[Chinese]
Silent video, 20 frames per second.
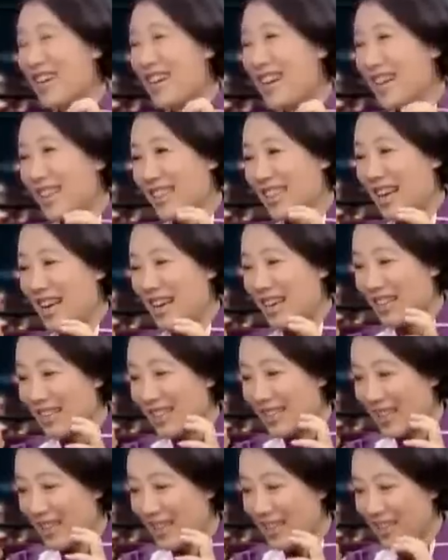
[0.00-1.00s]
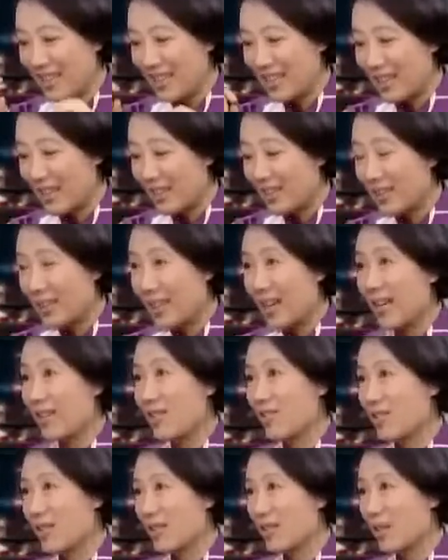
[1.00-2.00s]
后他他那个他
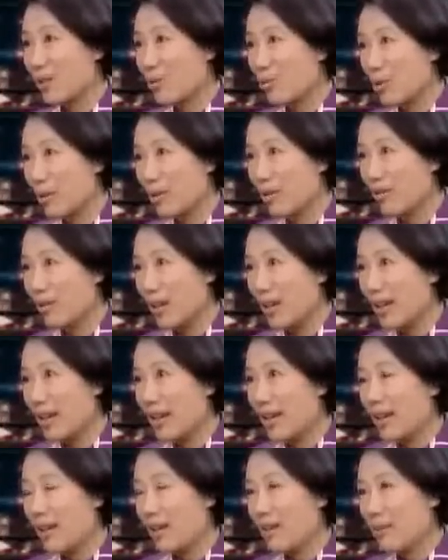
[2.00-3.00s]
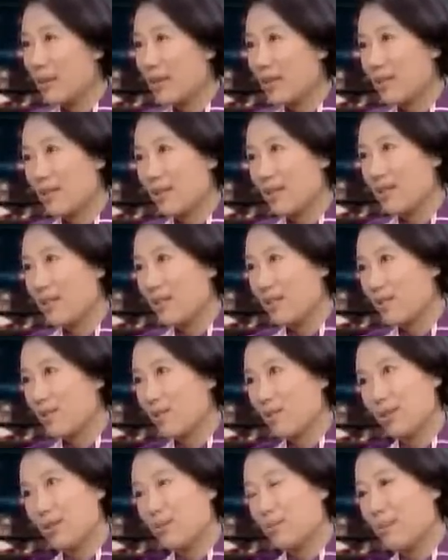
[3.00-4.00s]
就是到最后啊，因为你
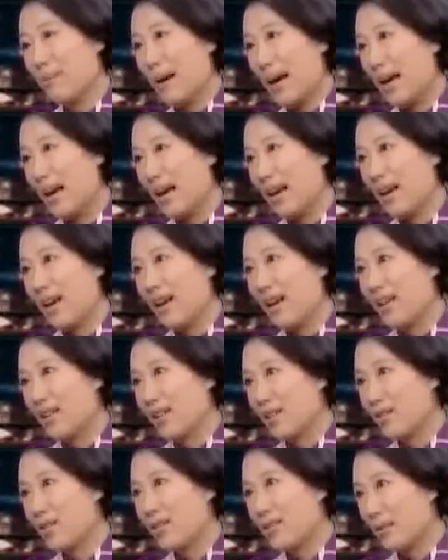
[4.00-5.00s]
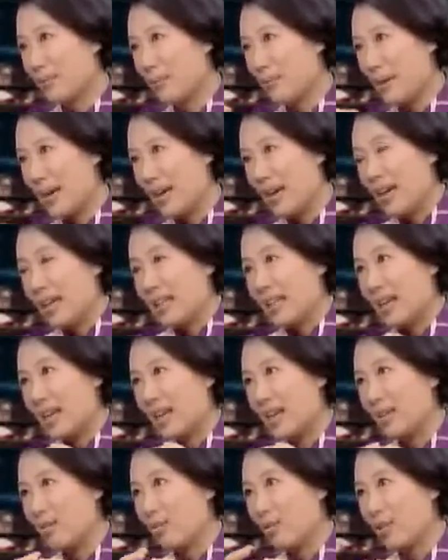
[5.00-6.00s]
中国人不买。投资者不买，
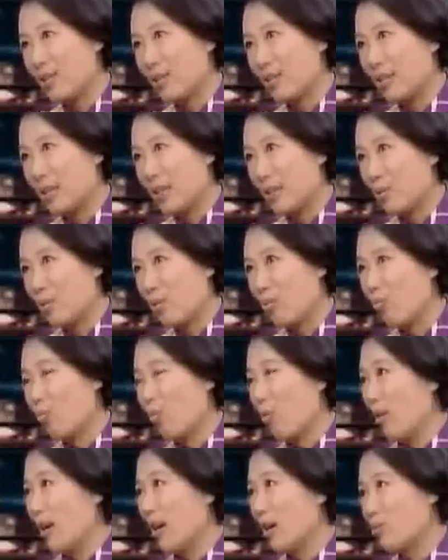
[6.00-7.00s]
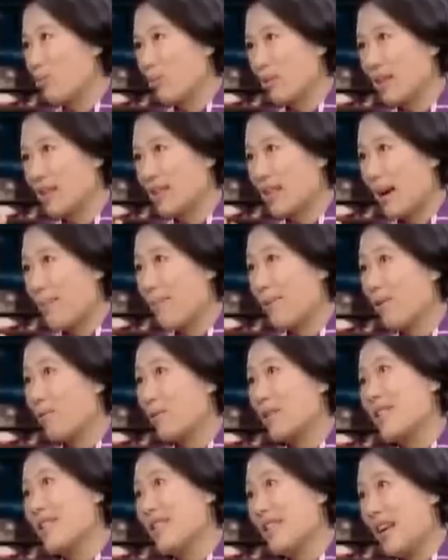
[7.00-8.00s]
他很多时候他说我要做一个产品，
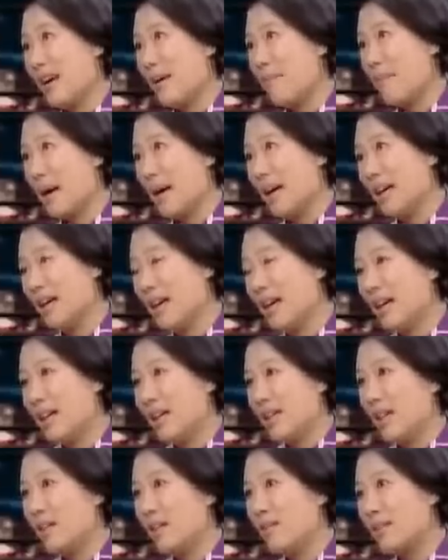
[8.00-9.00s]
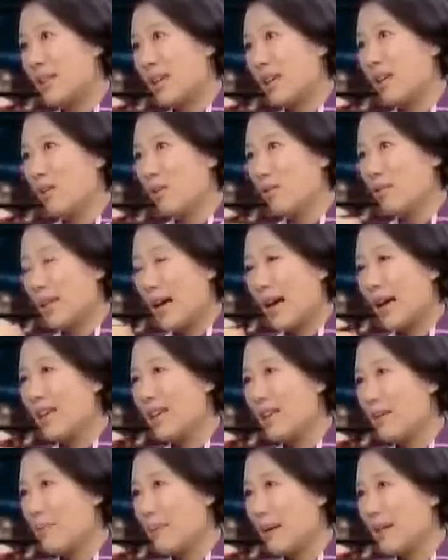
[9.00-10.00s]
我自己来买。然后他后台
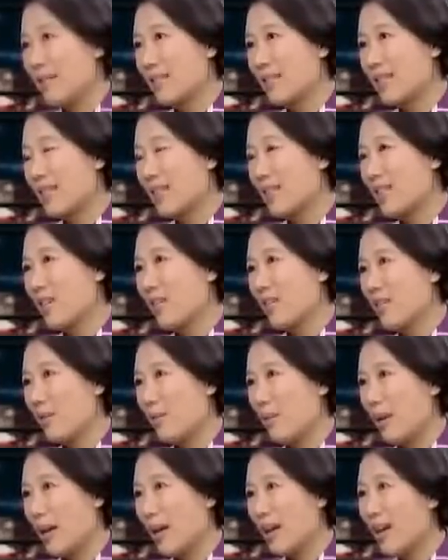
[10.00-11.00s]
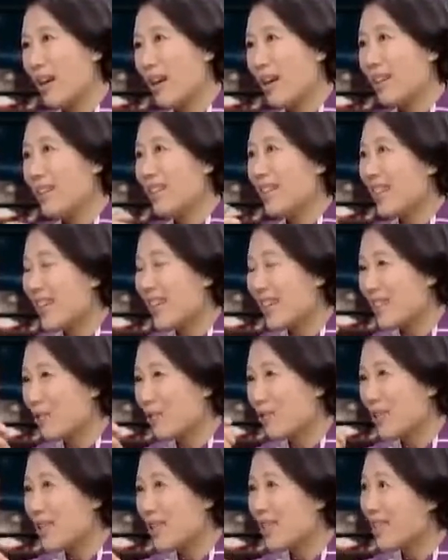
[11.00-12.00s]
那帮这个交易员，那
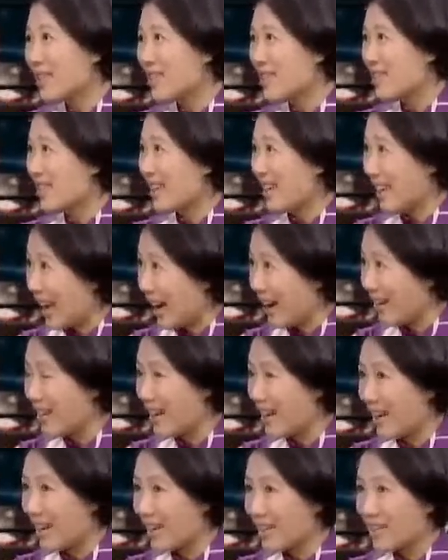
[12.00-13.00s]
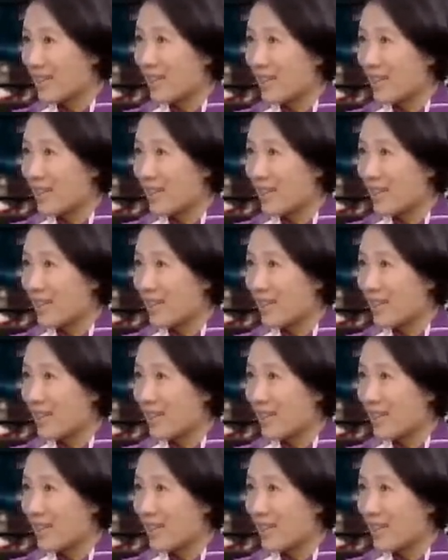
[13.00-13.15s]
都一个个是狼啊！